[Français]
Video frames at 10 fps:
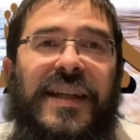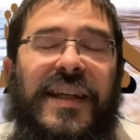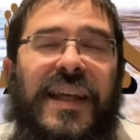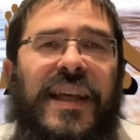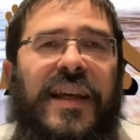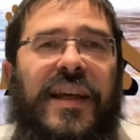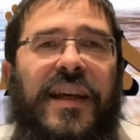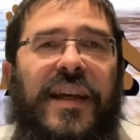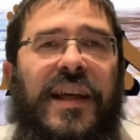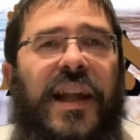Et
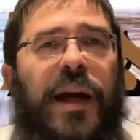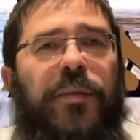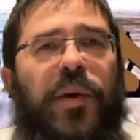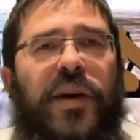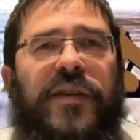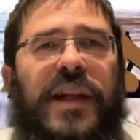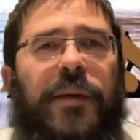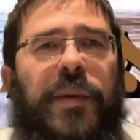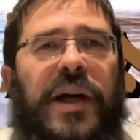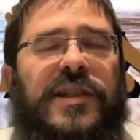quel rapport avec la
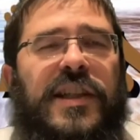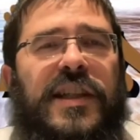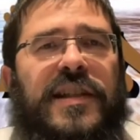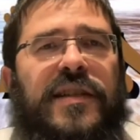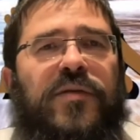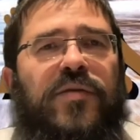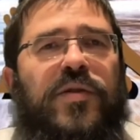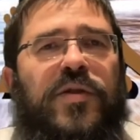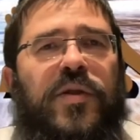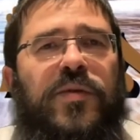Parashat Azinu
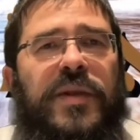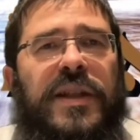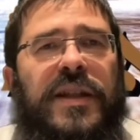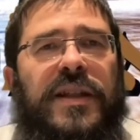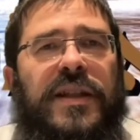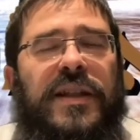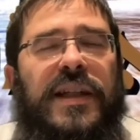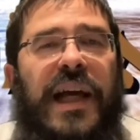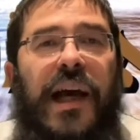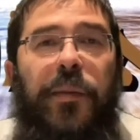d'aujourd'hui
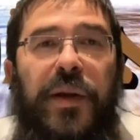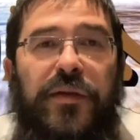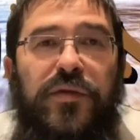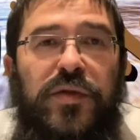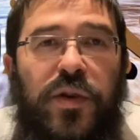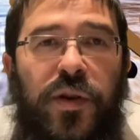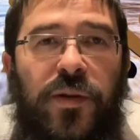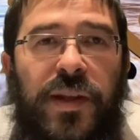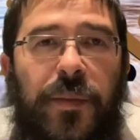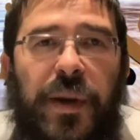Rappelez-vous ce que
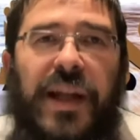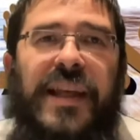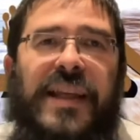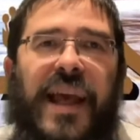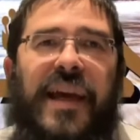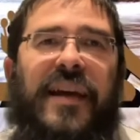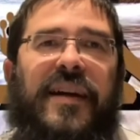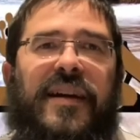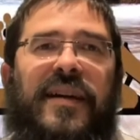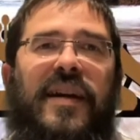l'on a parlé
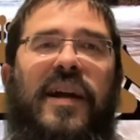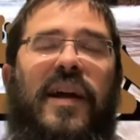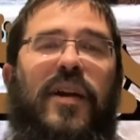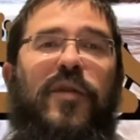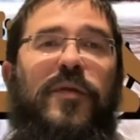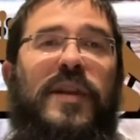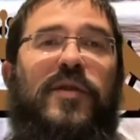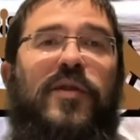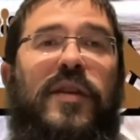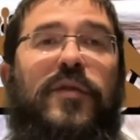hier. Le fait
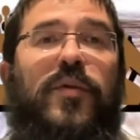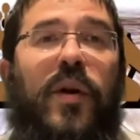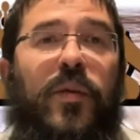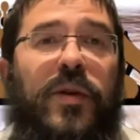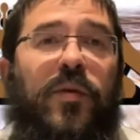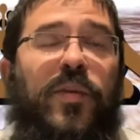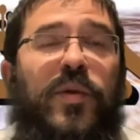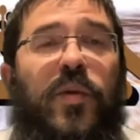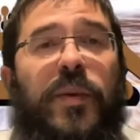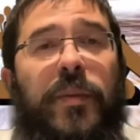que des fois, oui, on peut
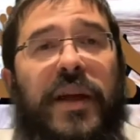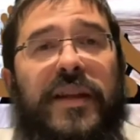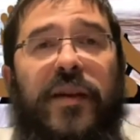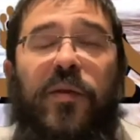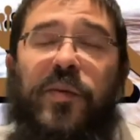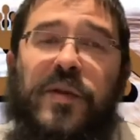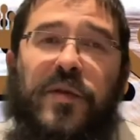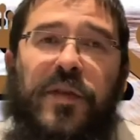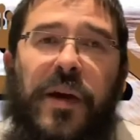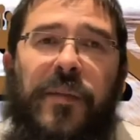tomber par terre, on peut se
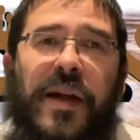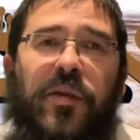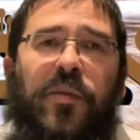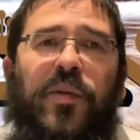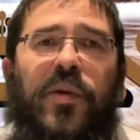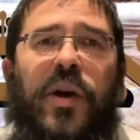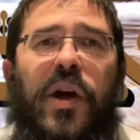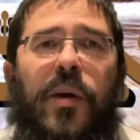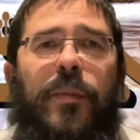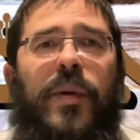faire mal, on peut
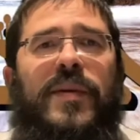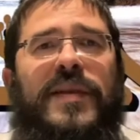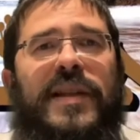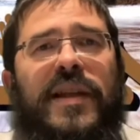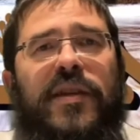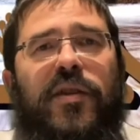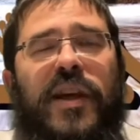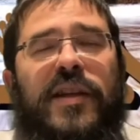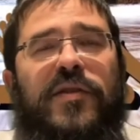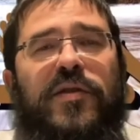penser que
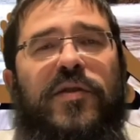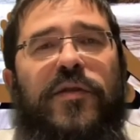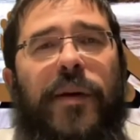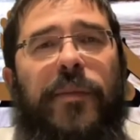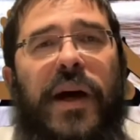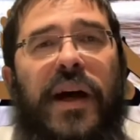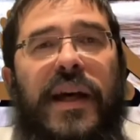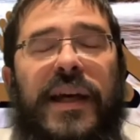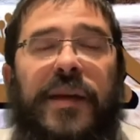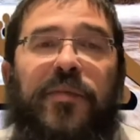quelque chose ne va pas,
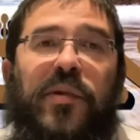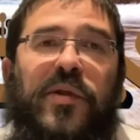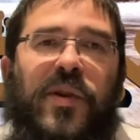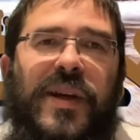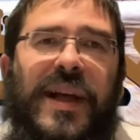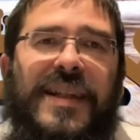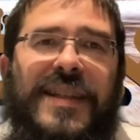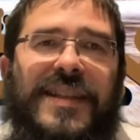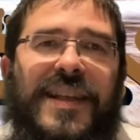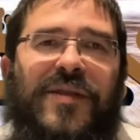et pourtant grâce
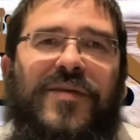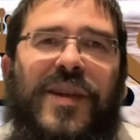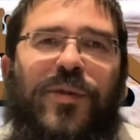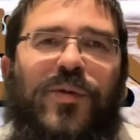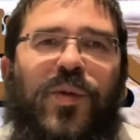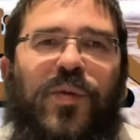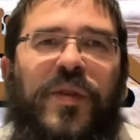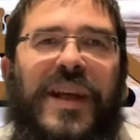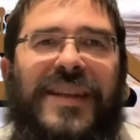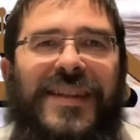à ça nous allons trouver
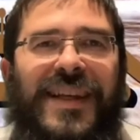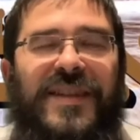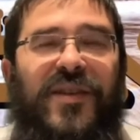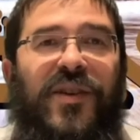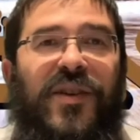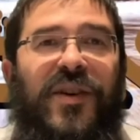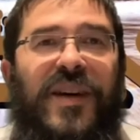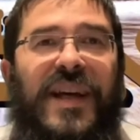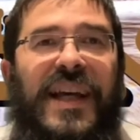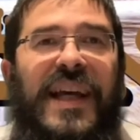un trésor.
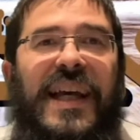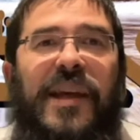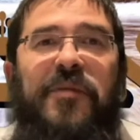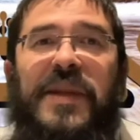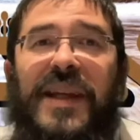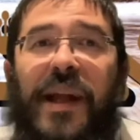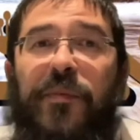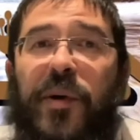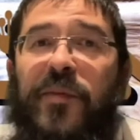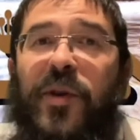Eh bien la
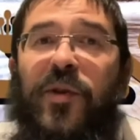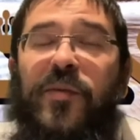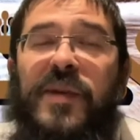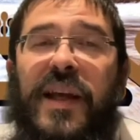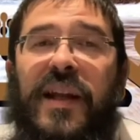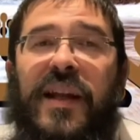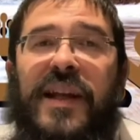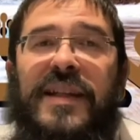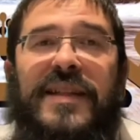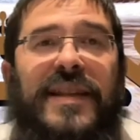pomme dans le miel,
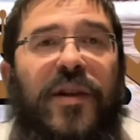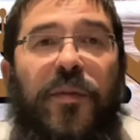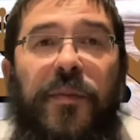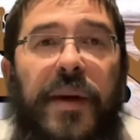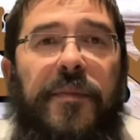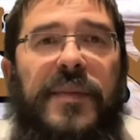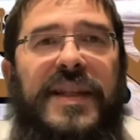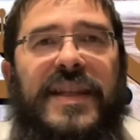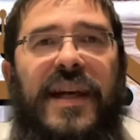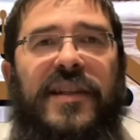c'est le même
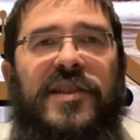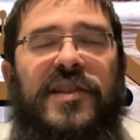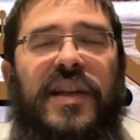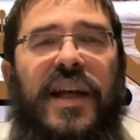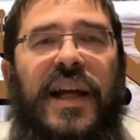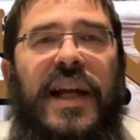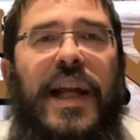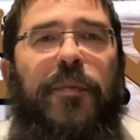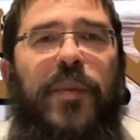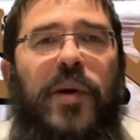message.
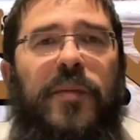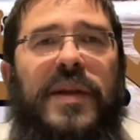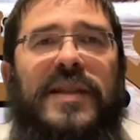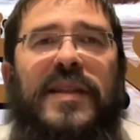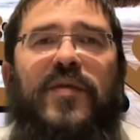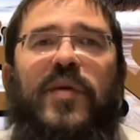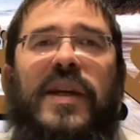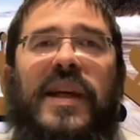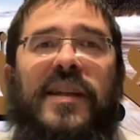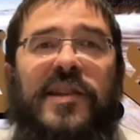La pomme, c'est
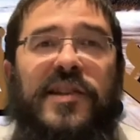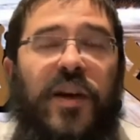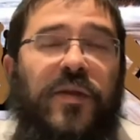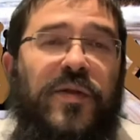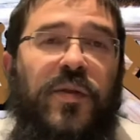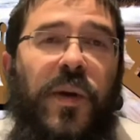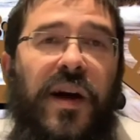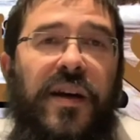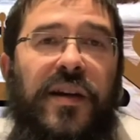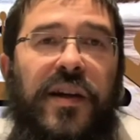sucré déjà en
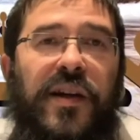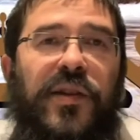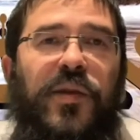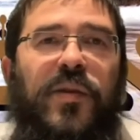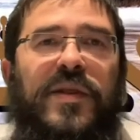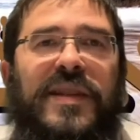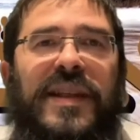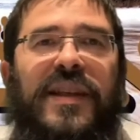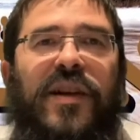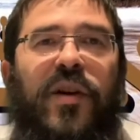soi, donc
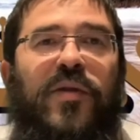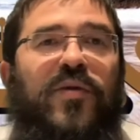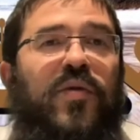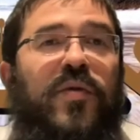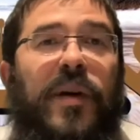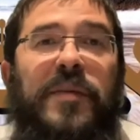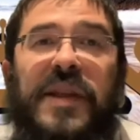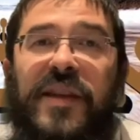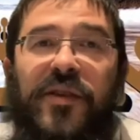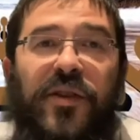c'est quand tout va
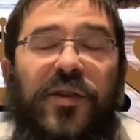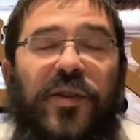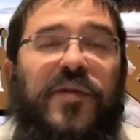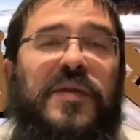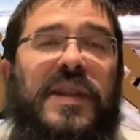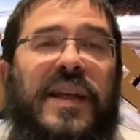bien dans notre vie.